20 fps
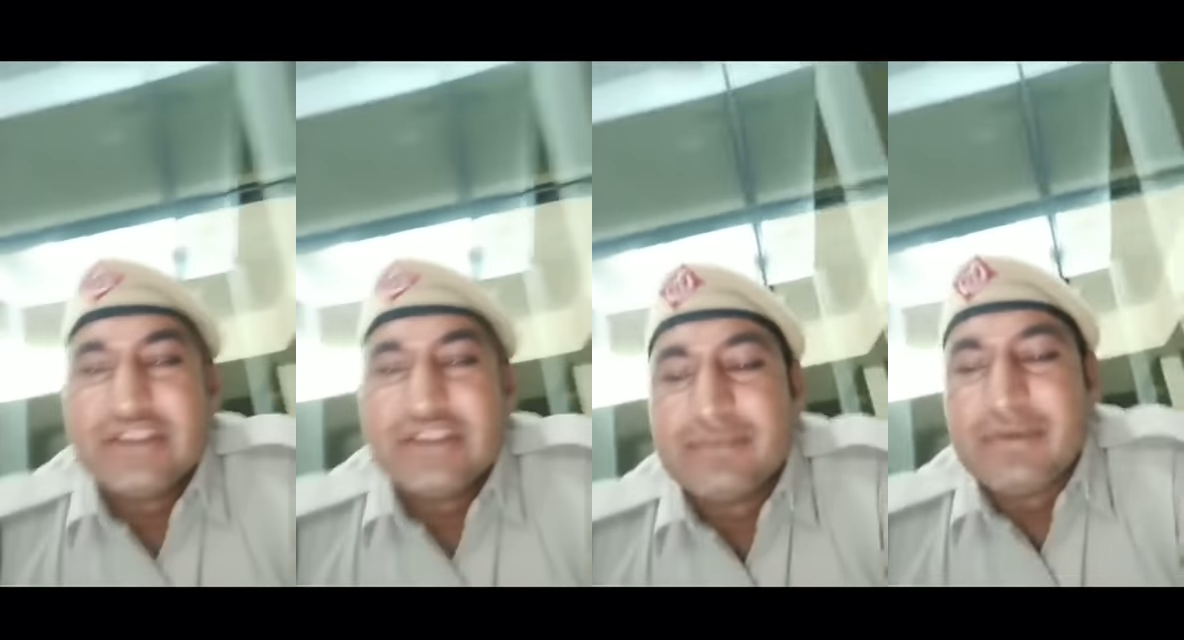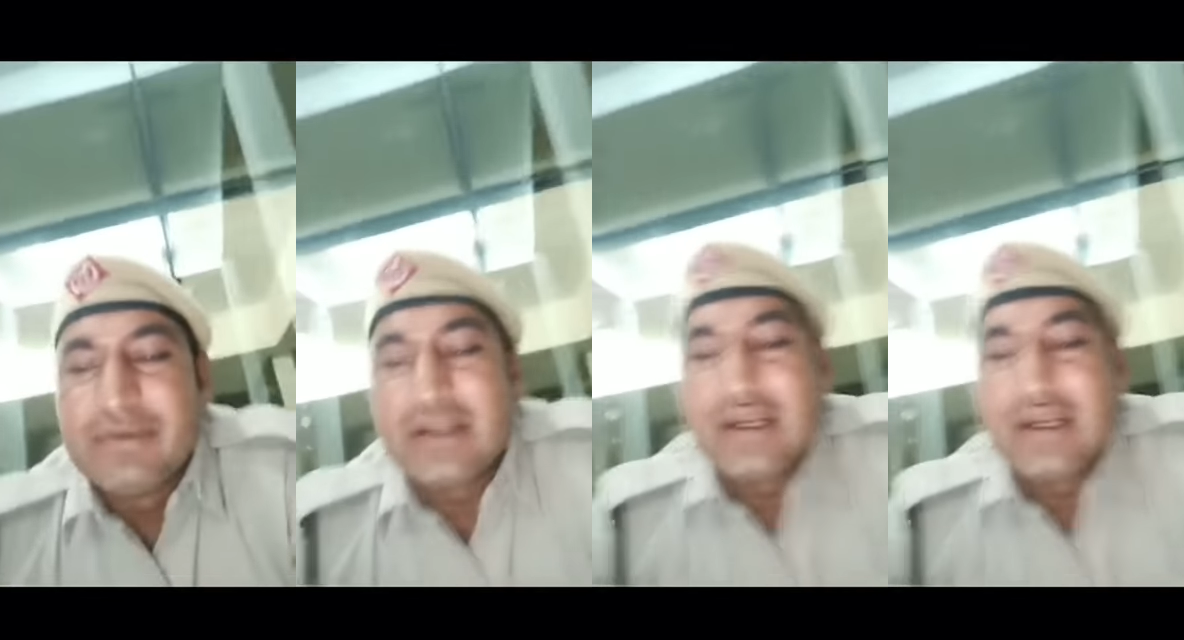
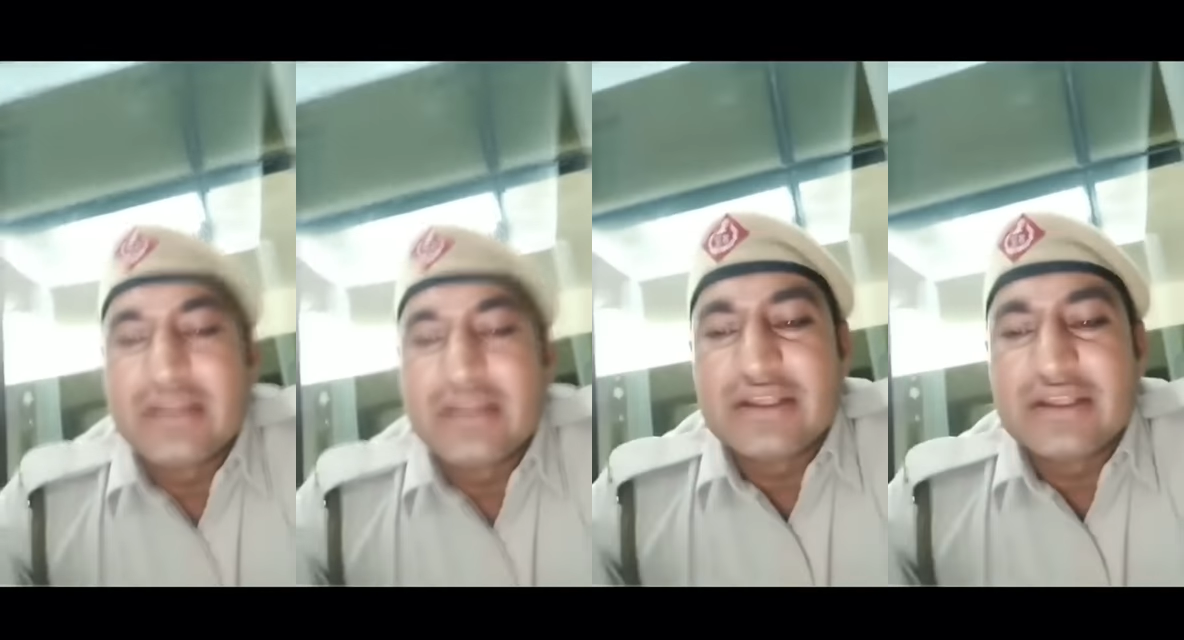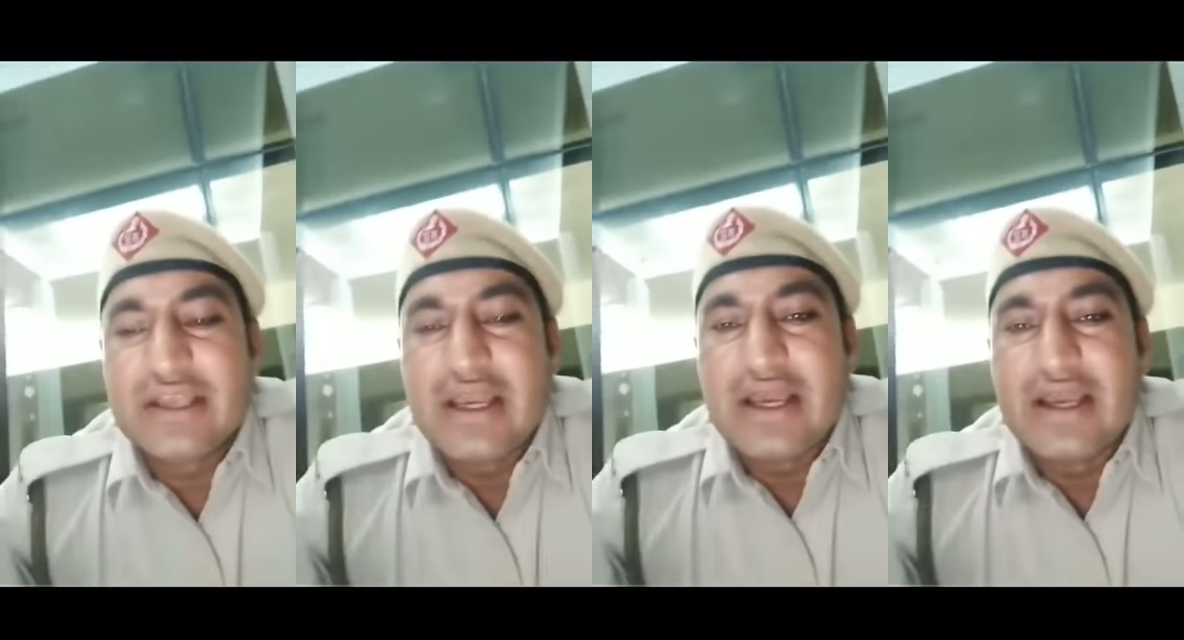इसमें
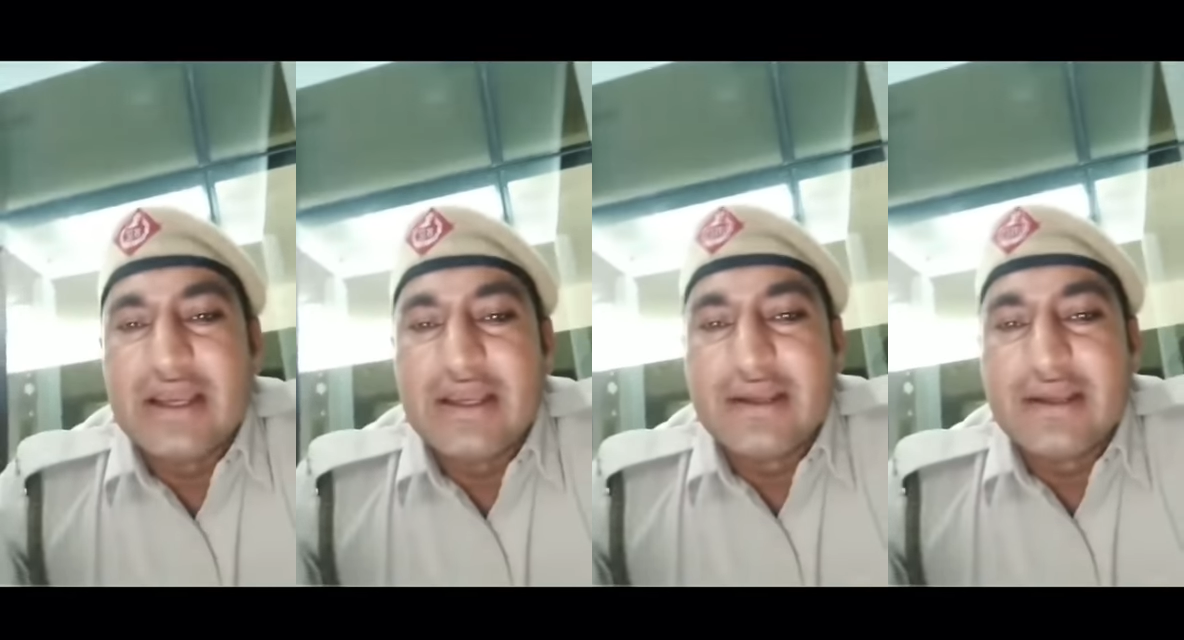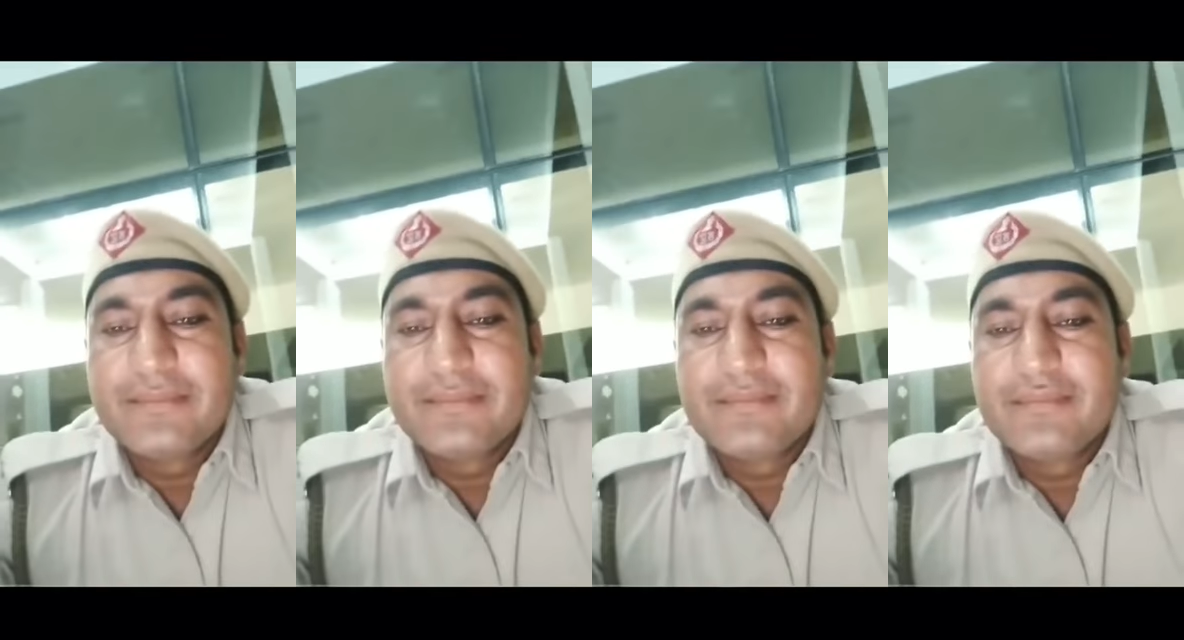गलत क्या
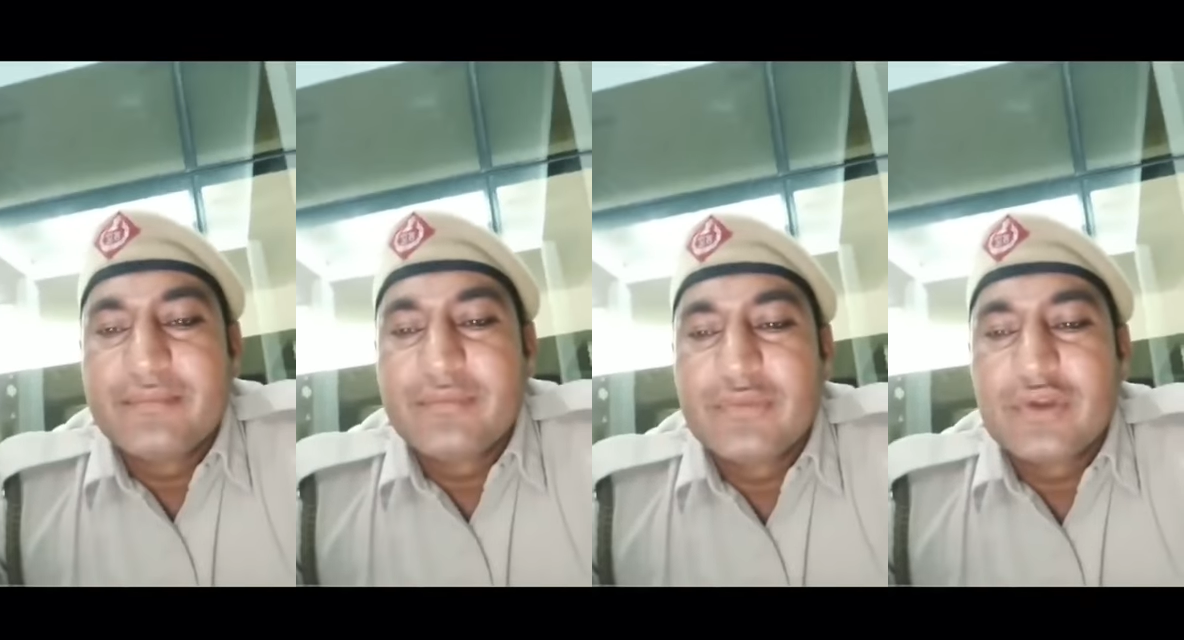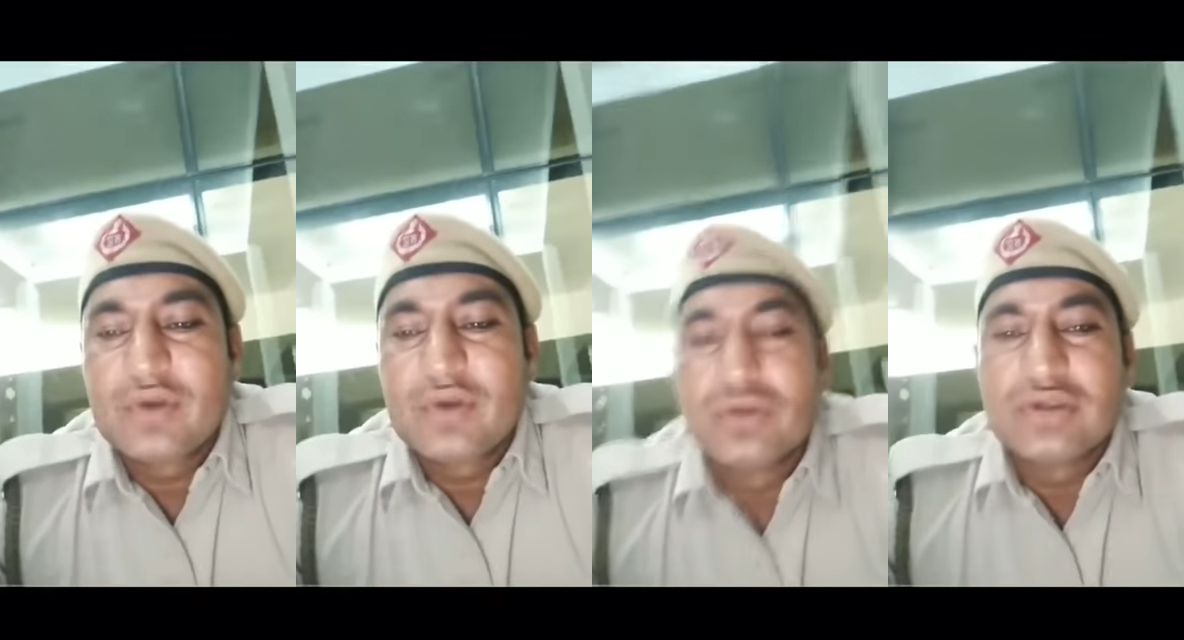है
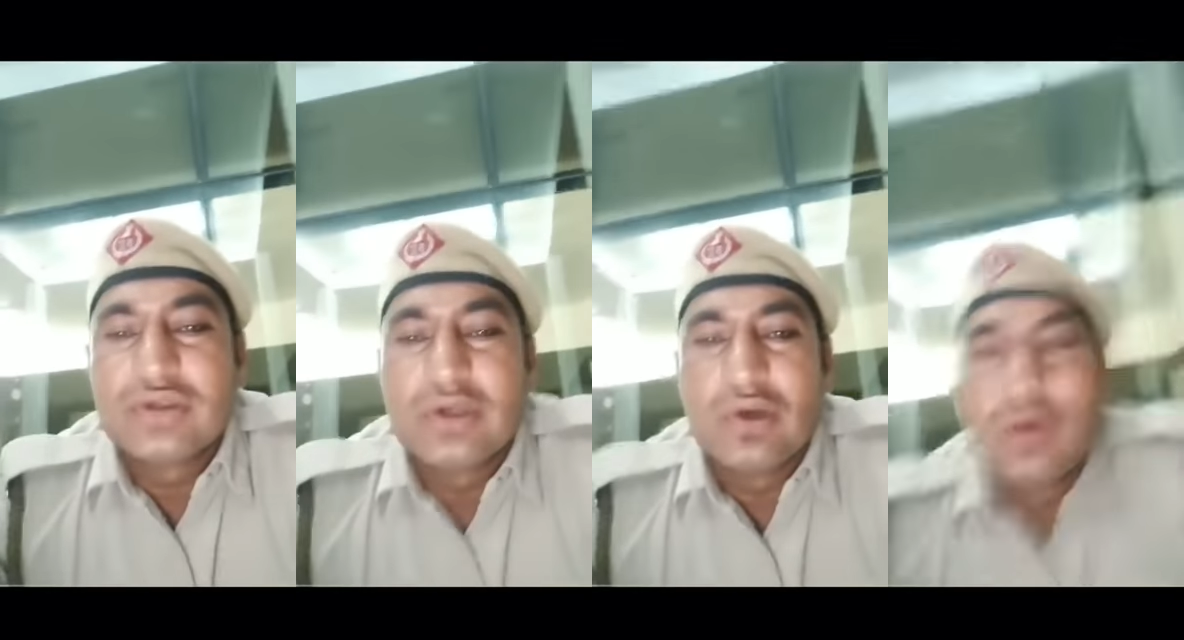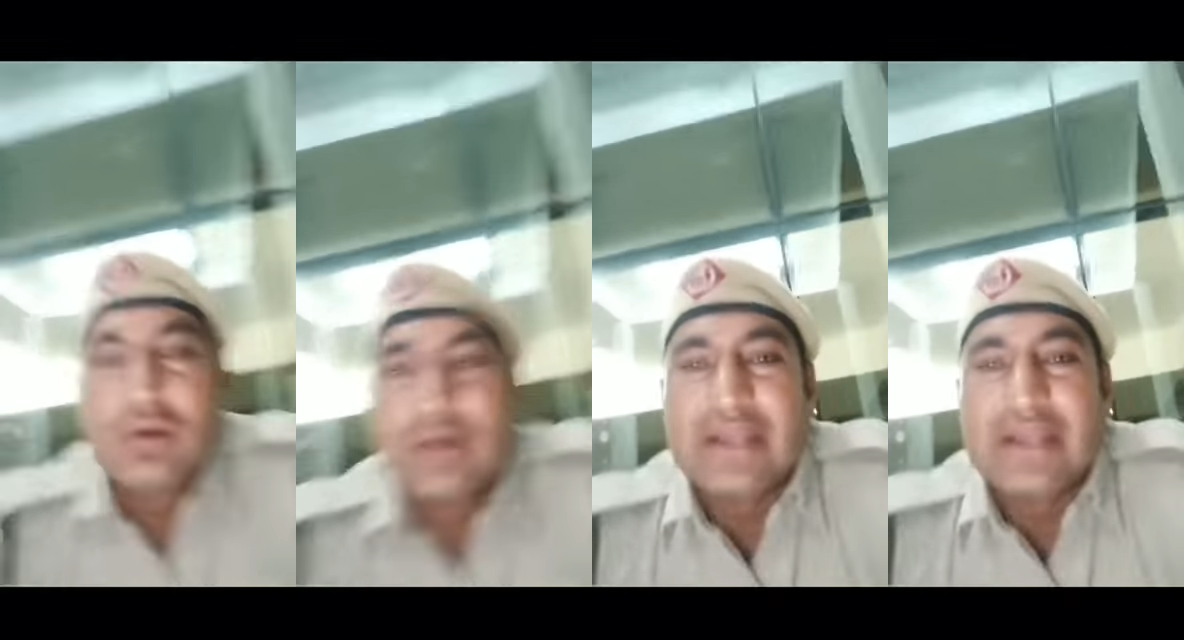कुछ
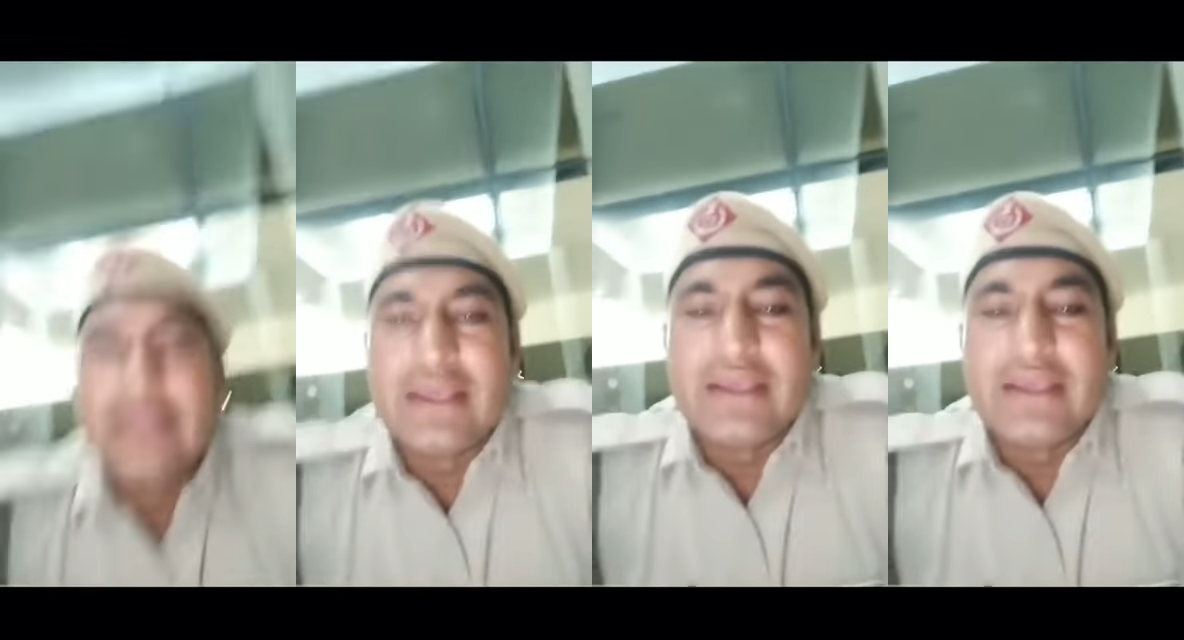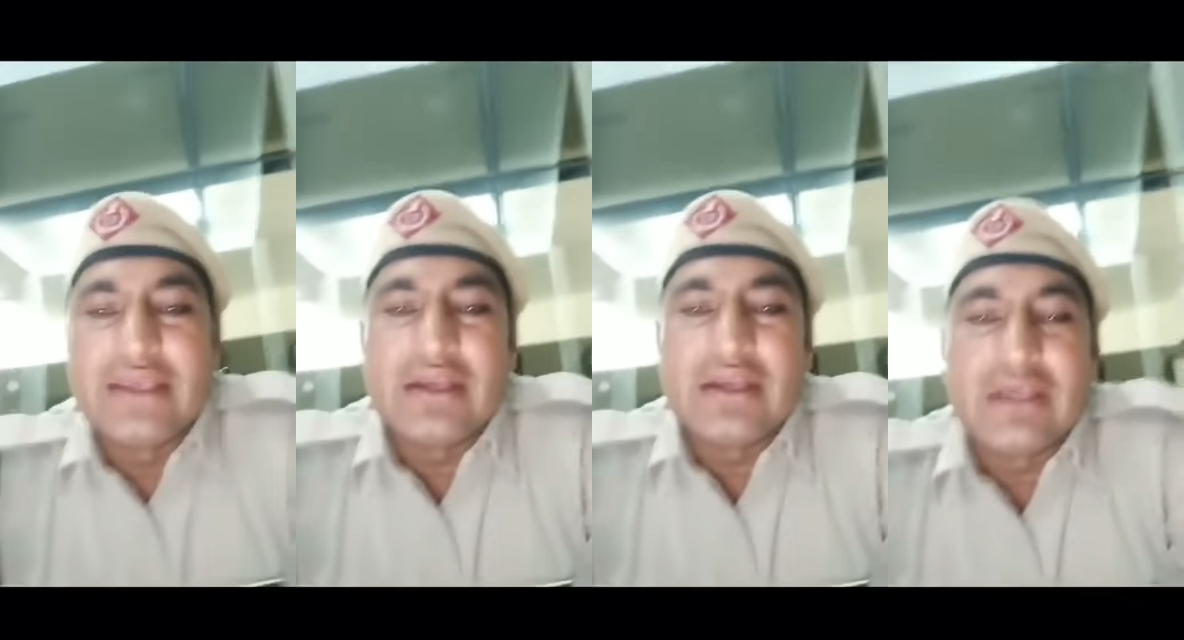लोग
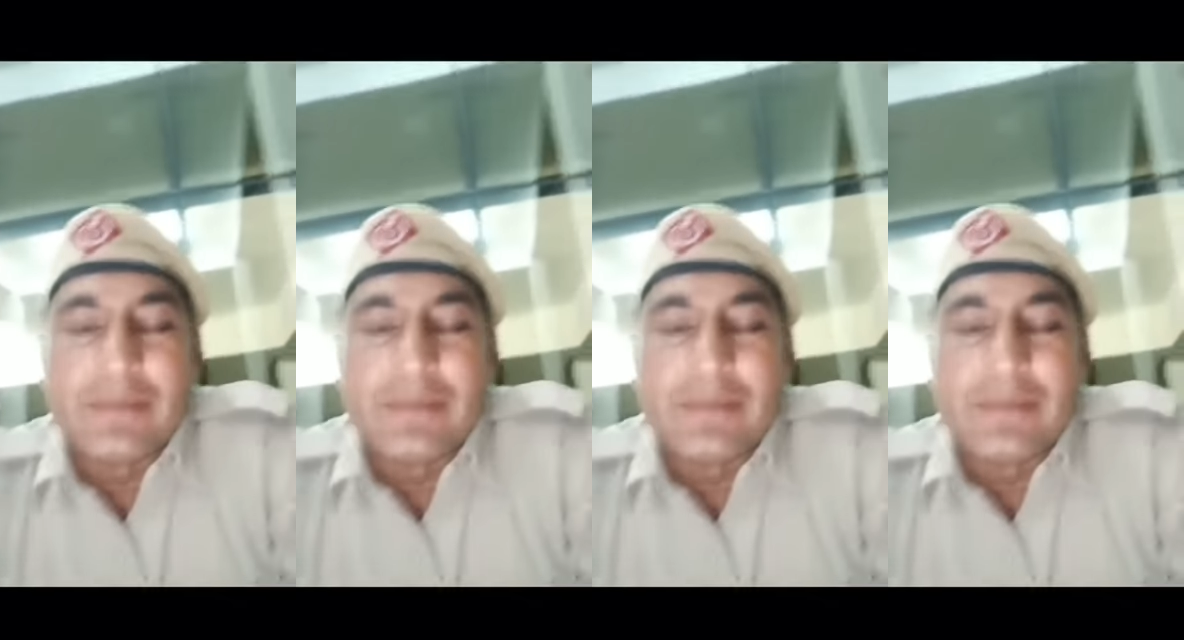कहते हैं कि